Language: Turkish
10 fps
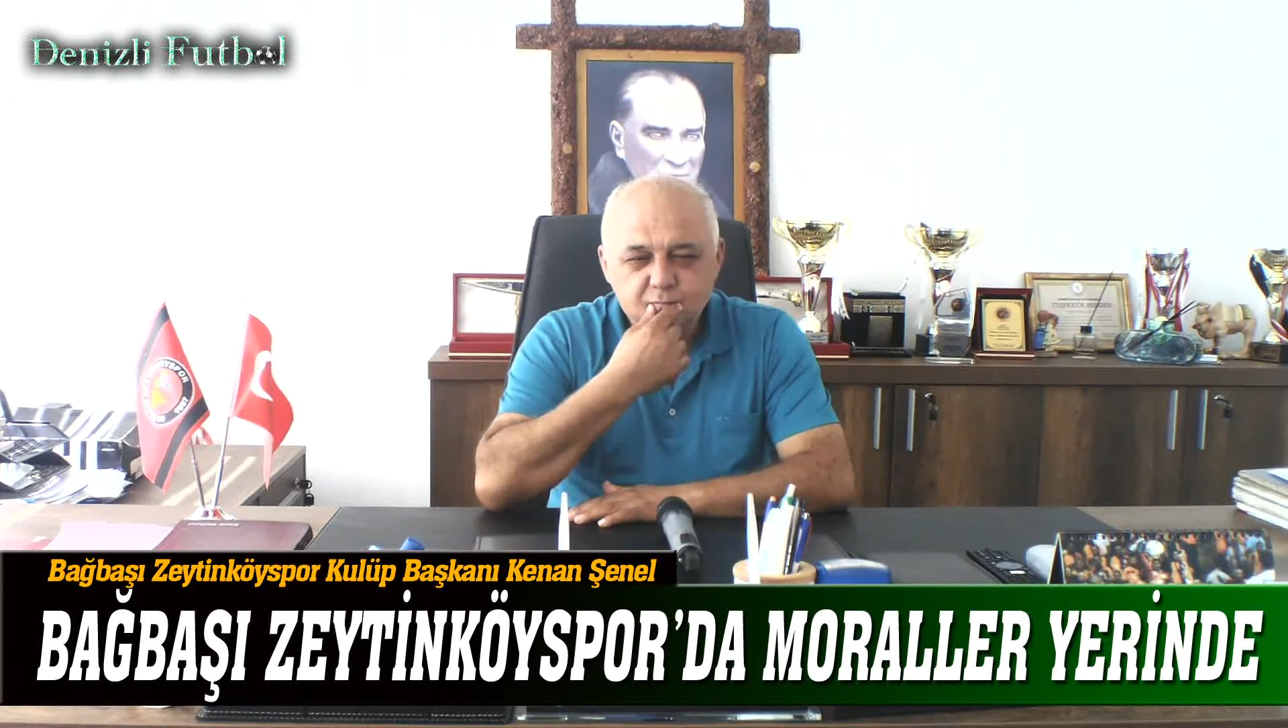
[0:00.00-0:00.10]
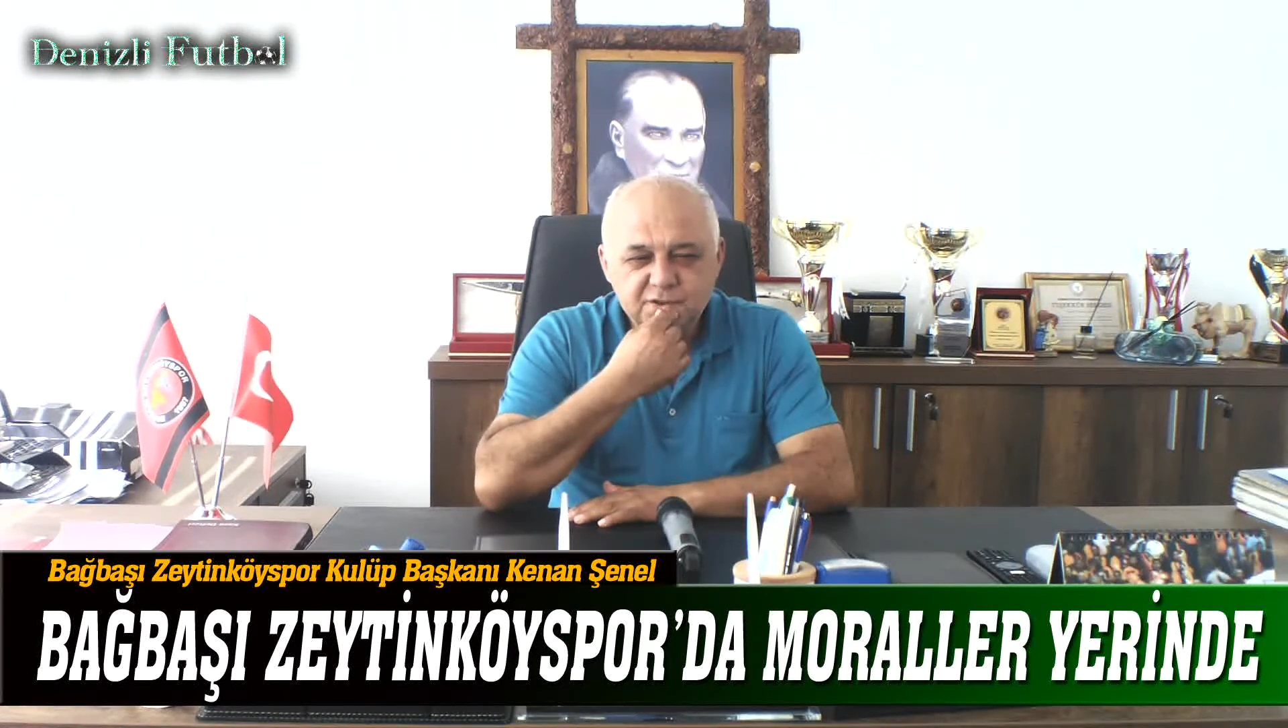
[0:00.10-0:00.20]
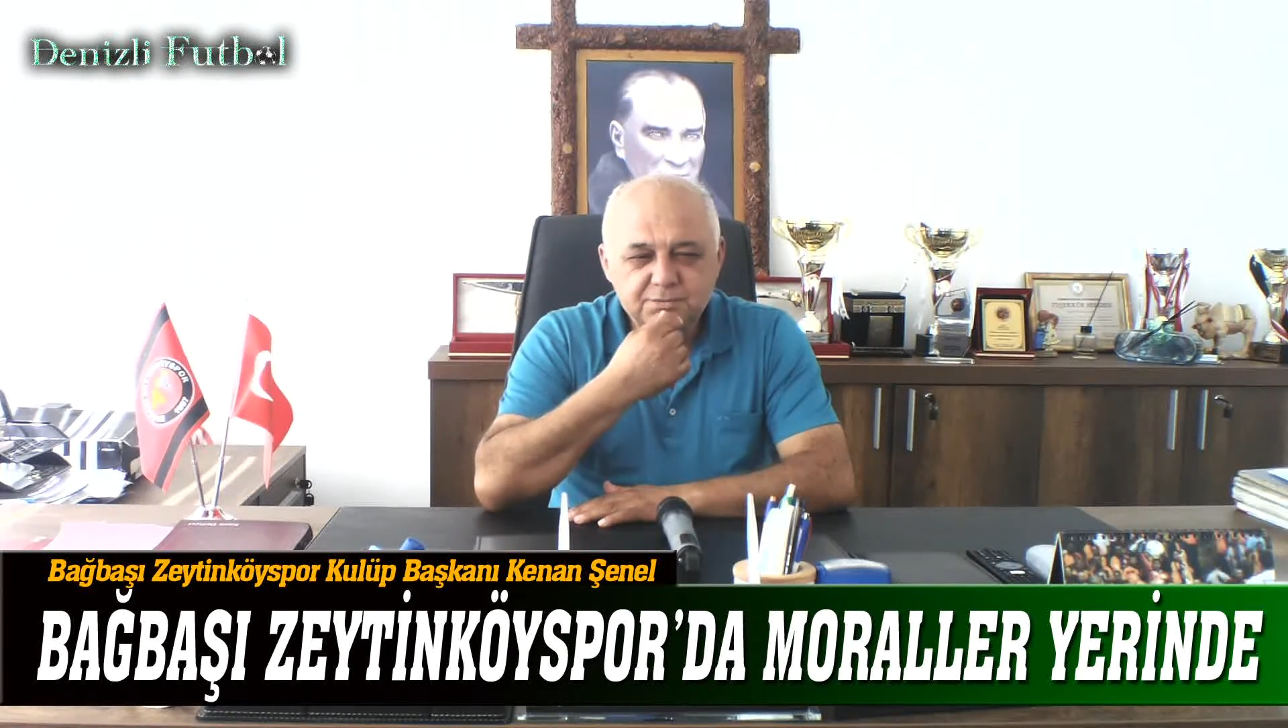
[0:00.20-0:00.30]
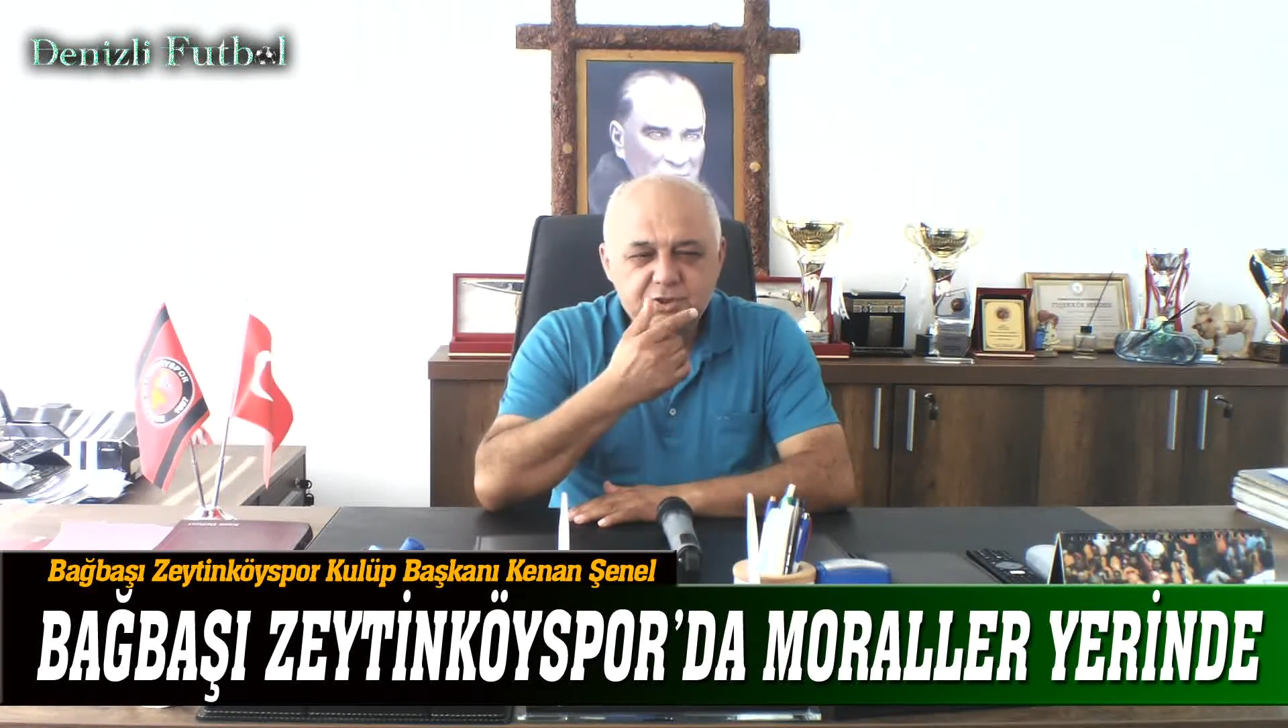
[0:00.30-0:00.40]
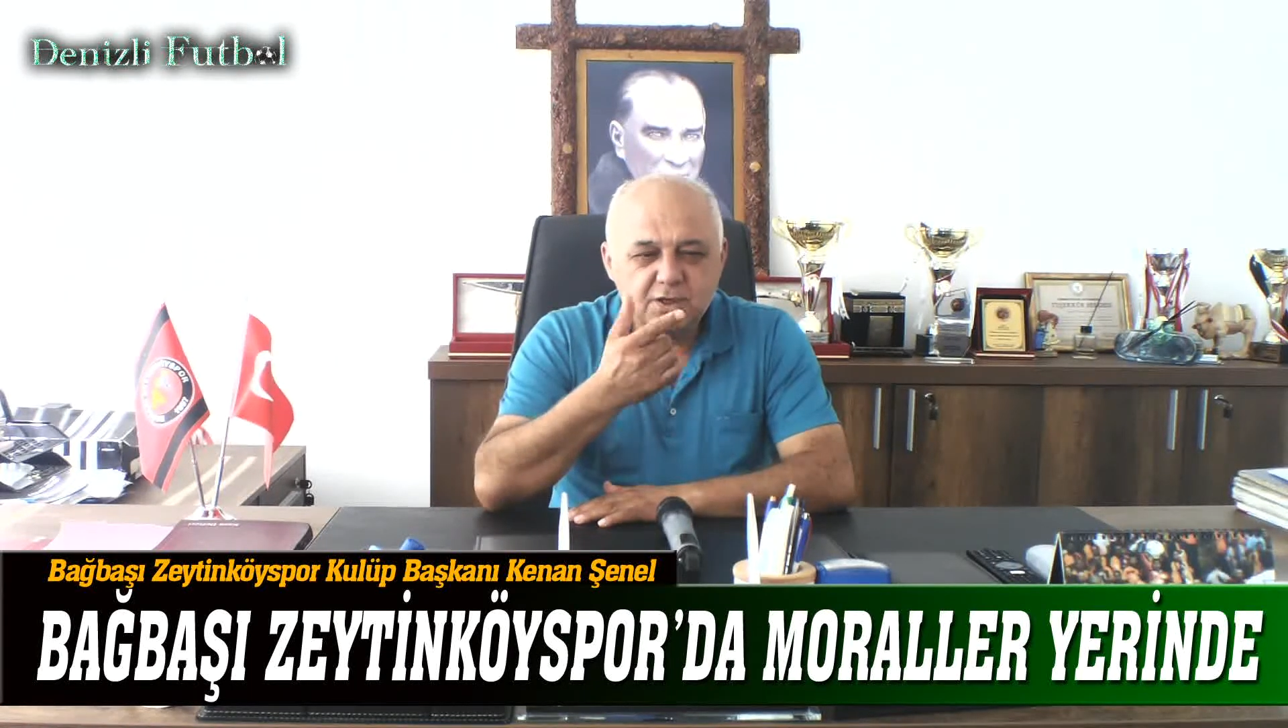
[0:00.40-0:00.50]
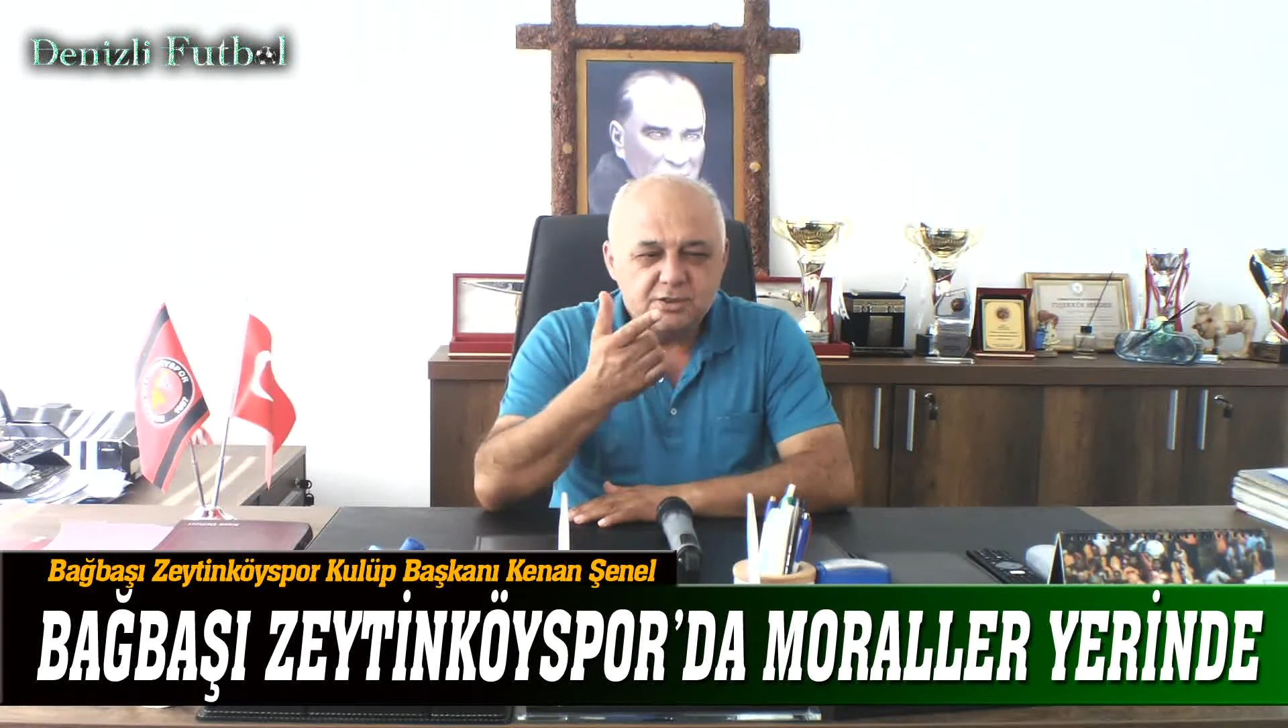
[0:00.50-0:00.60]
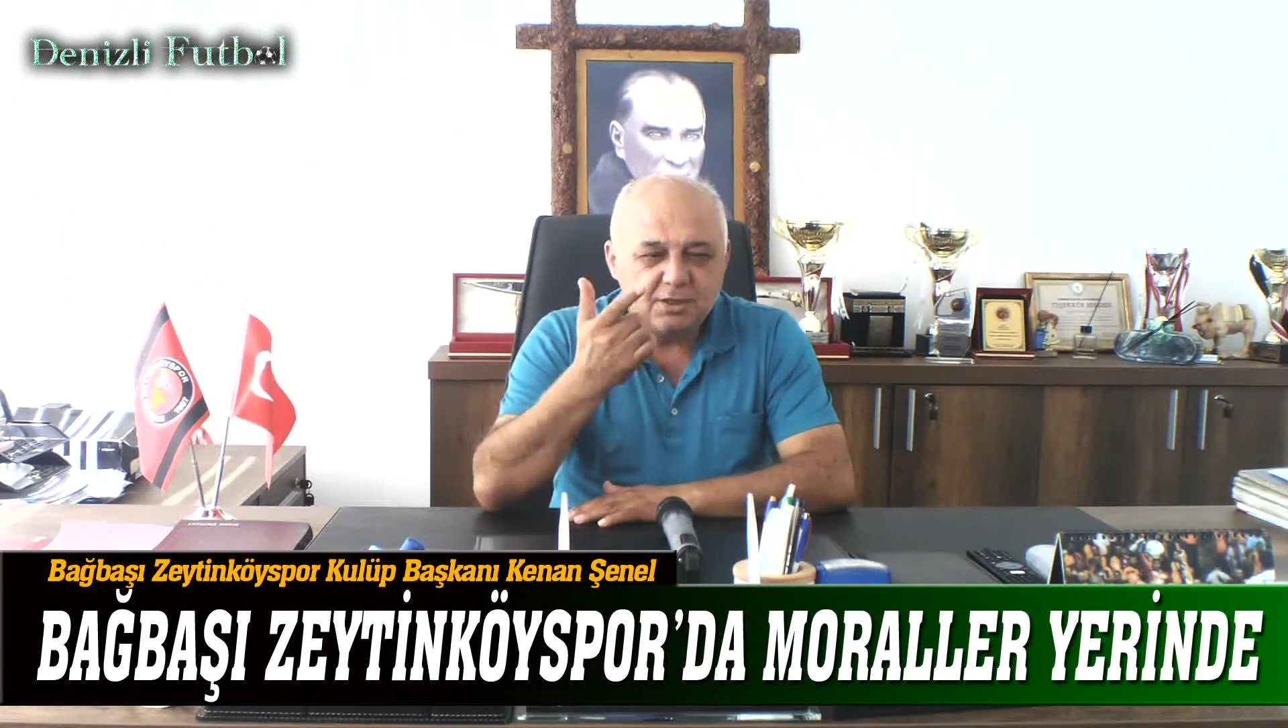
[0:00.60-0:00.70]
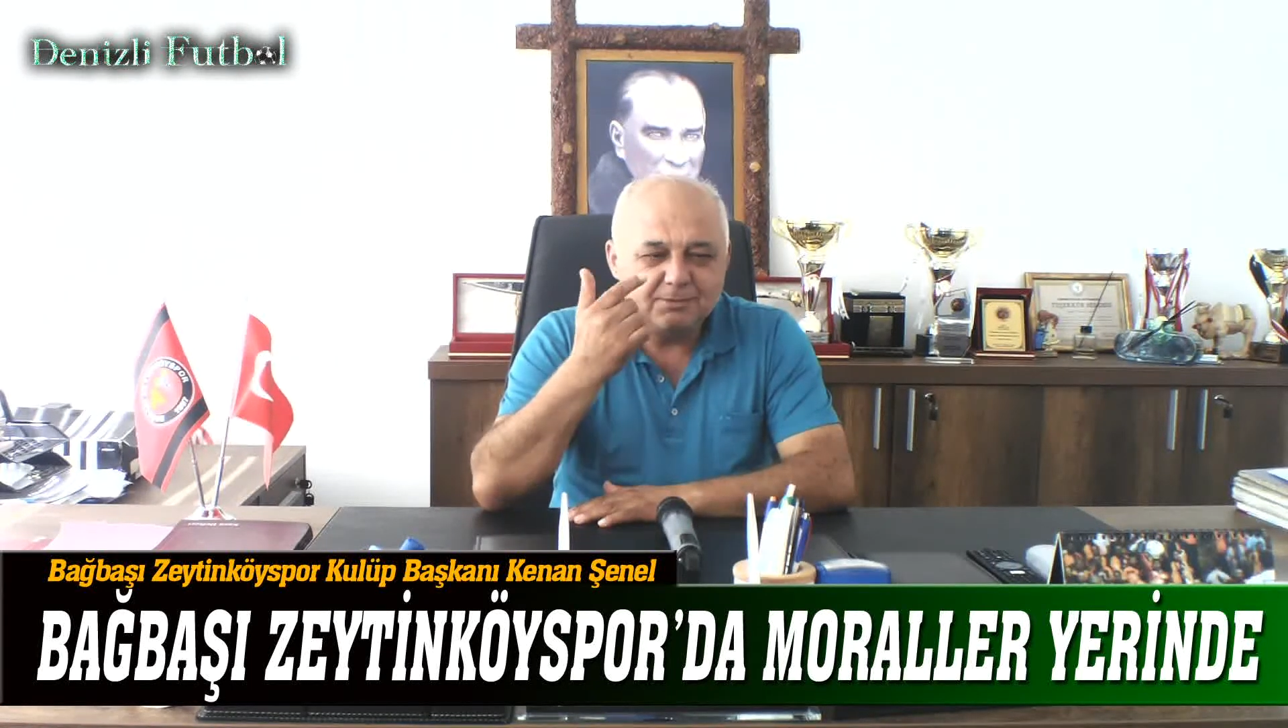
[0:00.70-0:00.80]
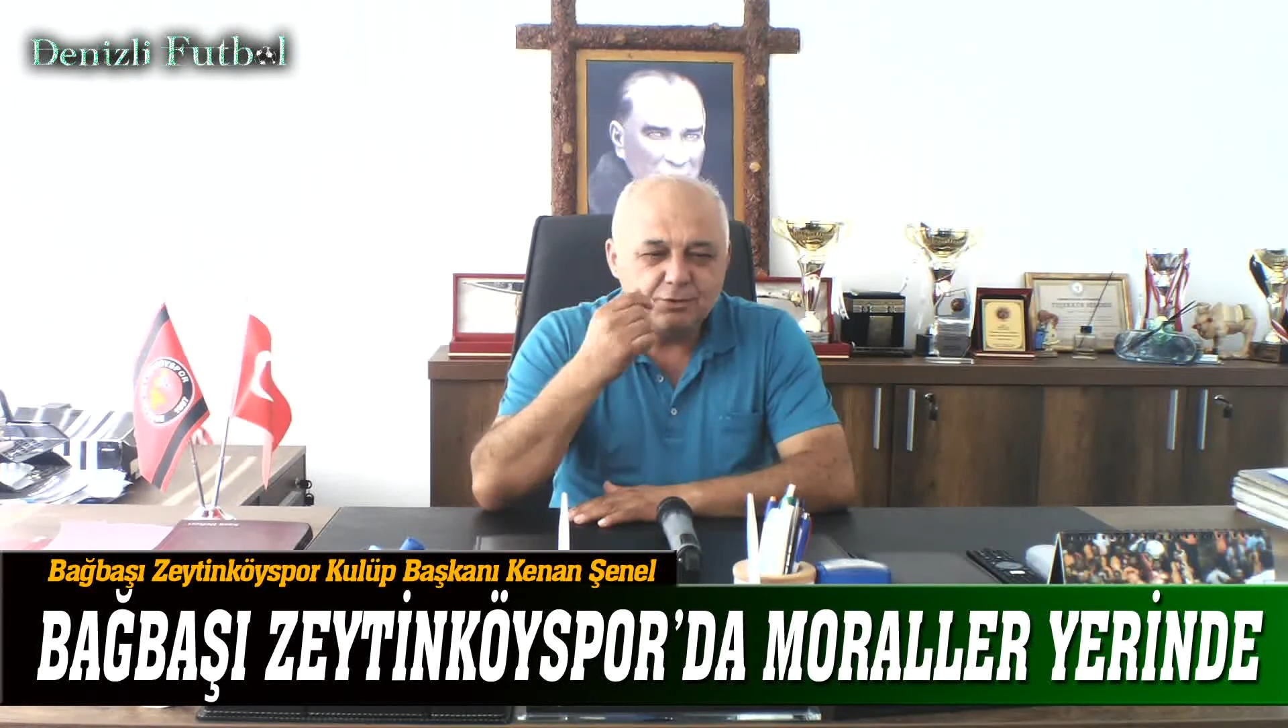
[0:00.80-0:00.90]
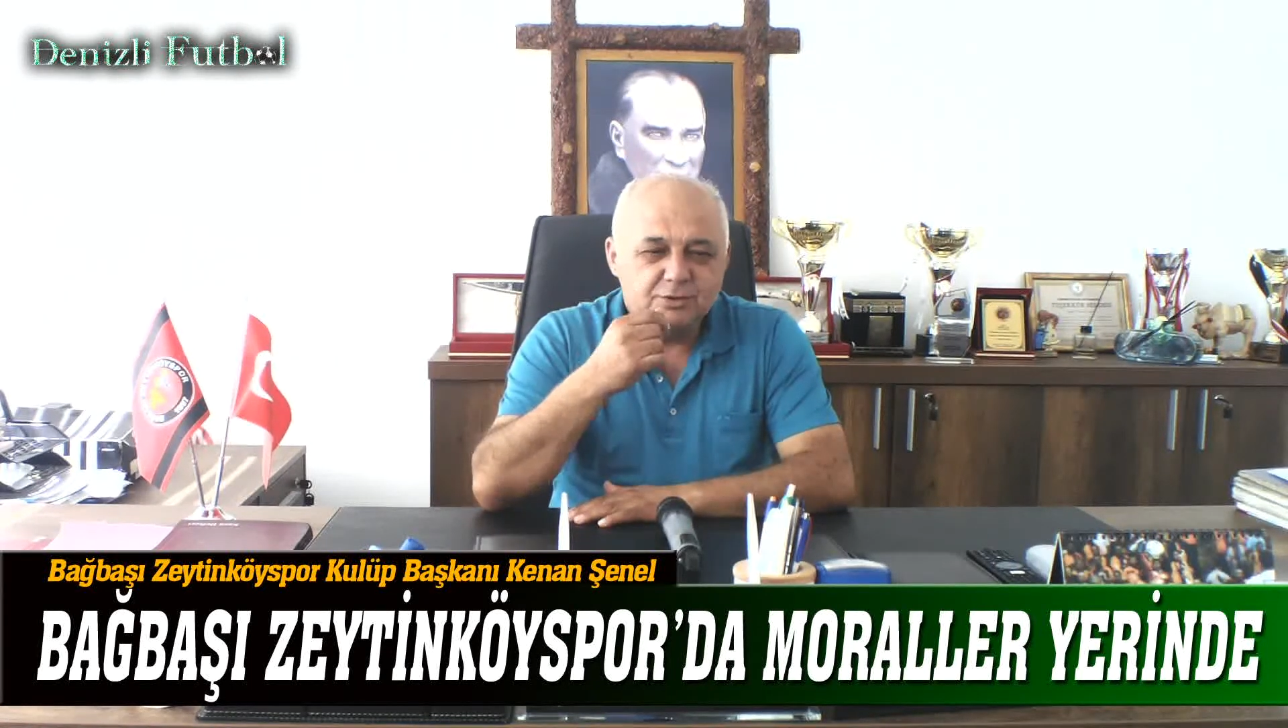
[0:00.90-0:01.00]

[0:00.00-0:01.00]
bizim çıkacağımız